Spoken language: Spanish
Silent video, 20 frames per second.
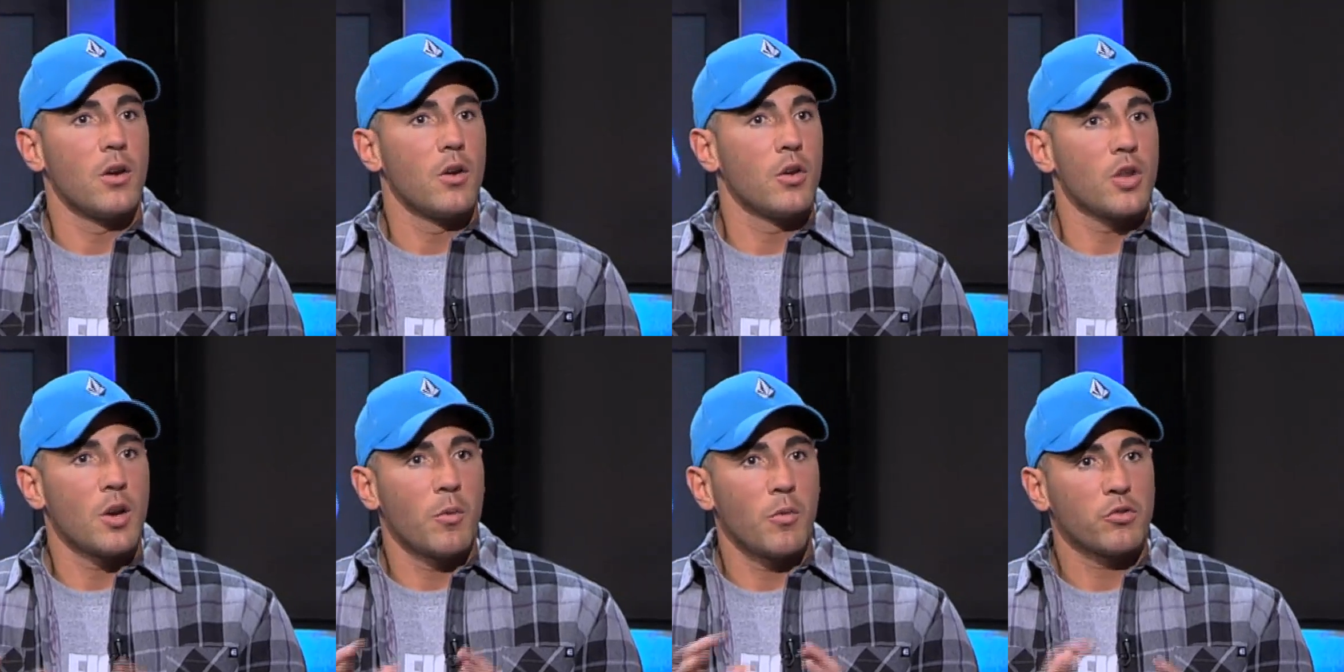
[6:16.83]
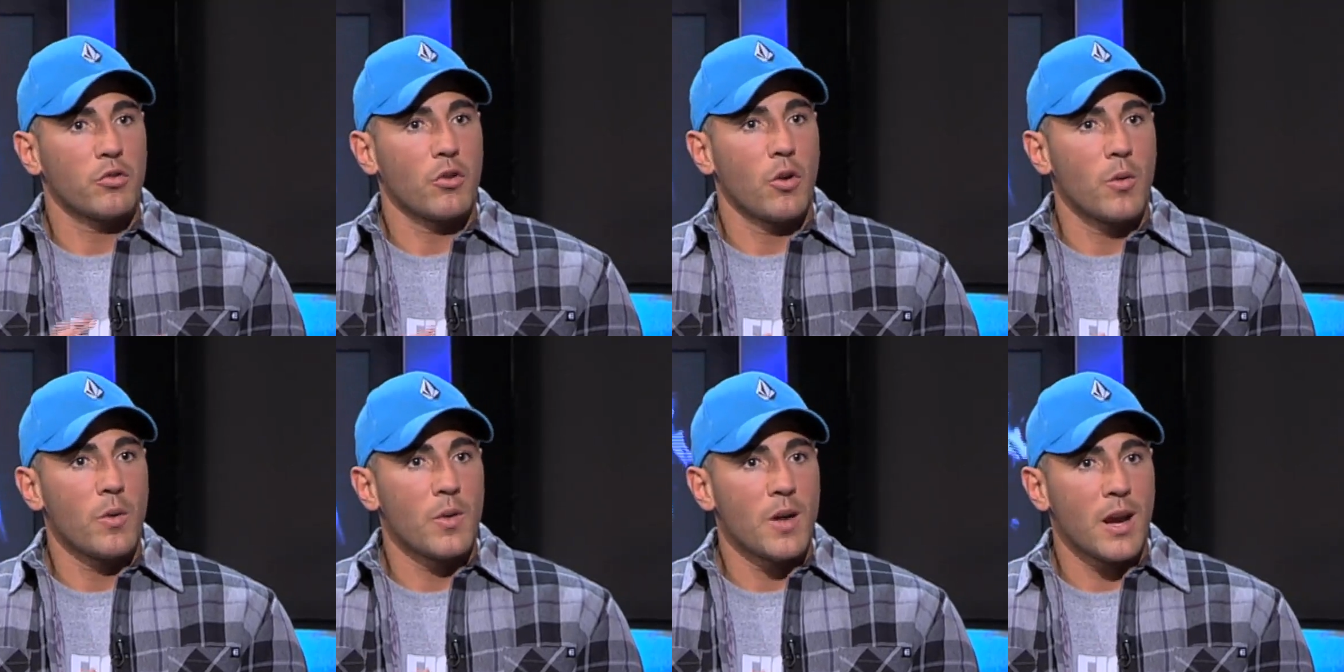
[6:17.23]
No tenemos
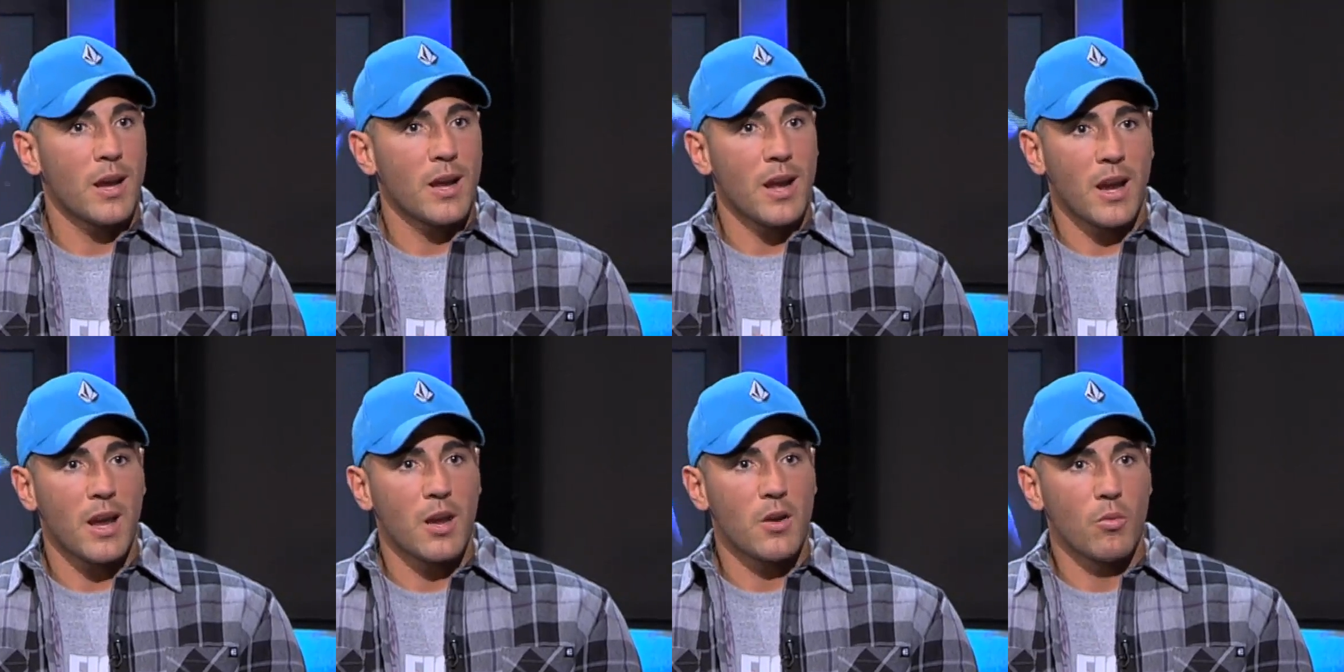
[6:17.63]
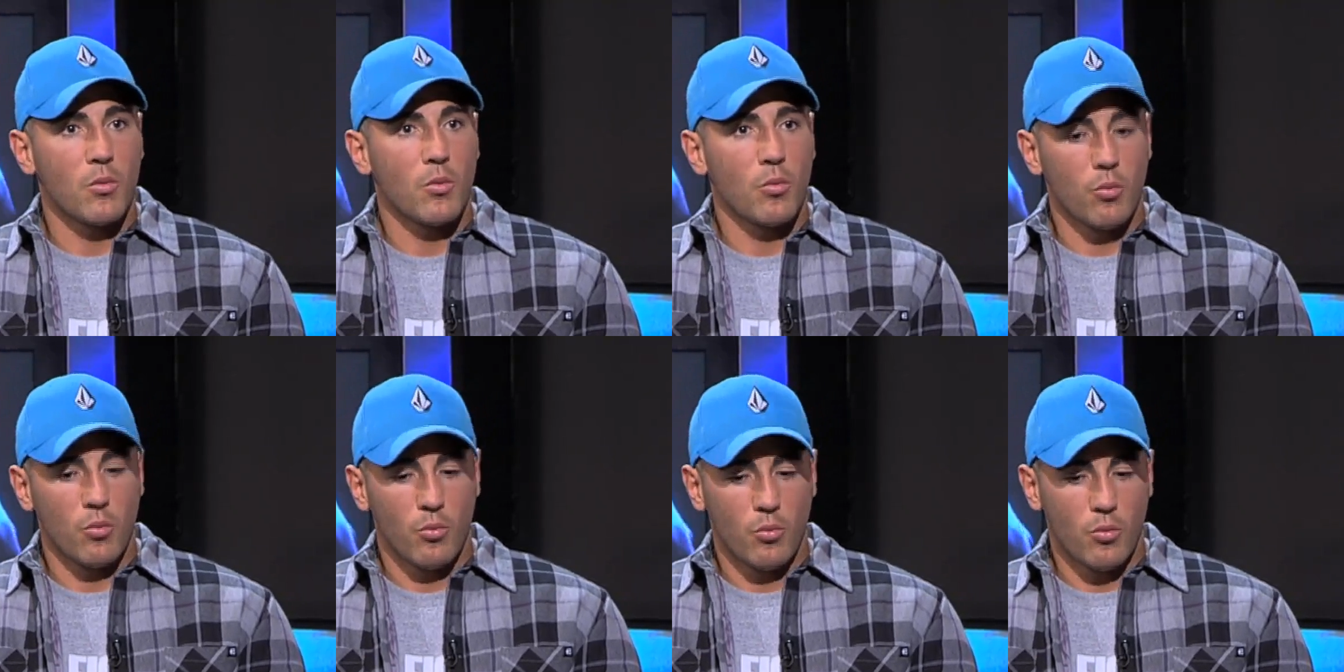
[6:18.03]
que olvidar que aquí hay,
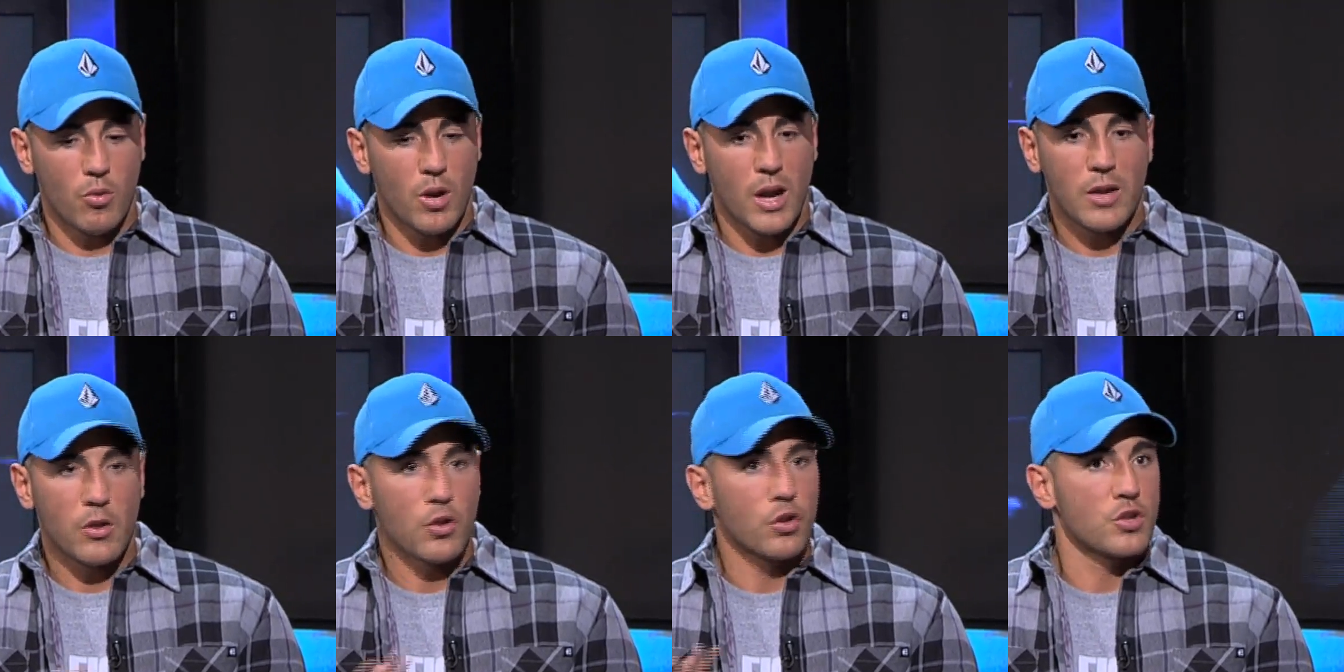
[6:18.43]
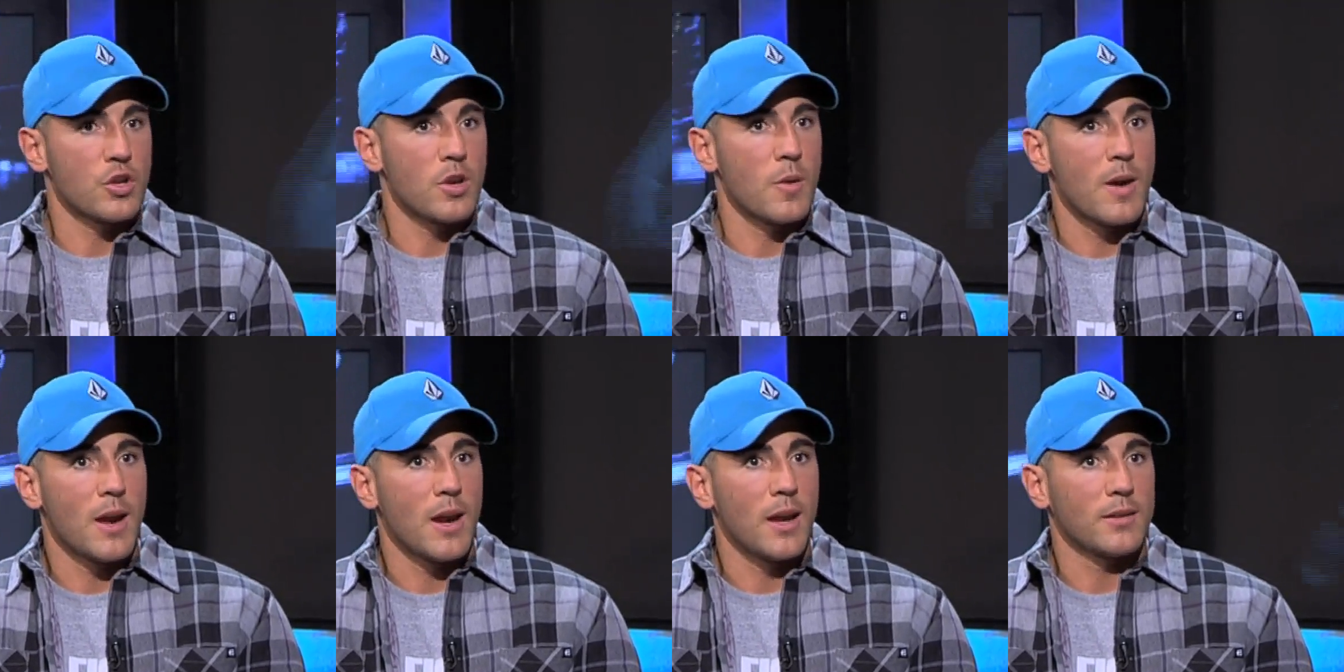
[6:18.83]
un, hay dos
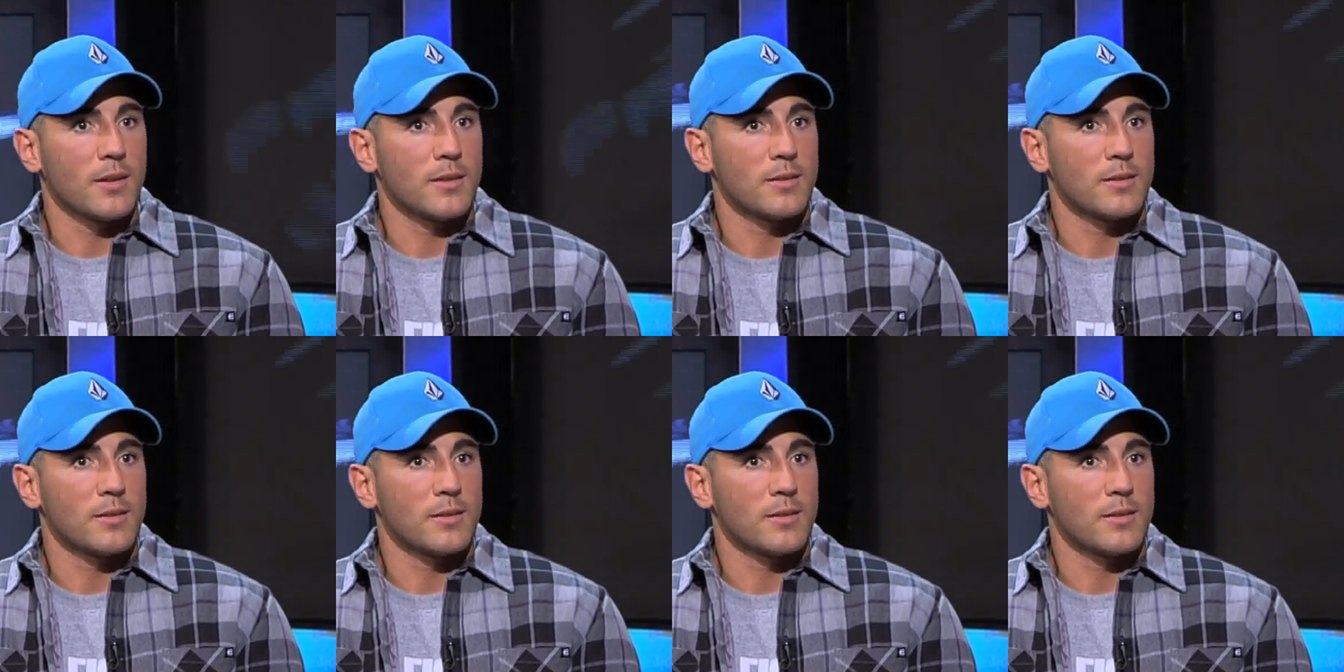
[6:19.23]
niveles.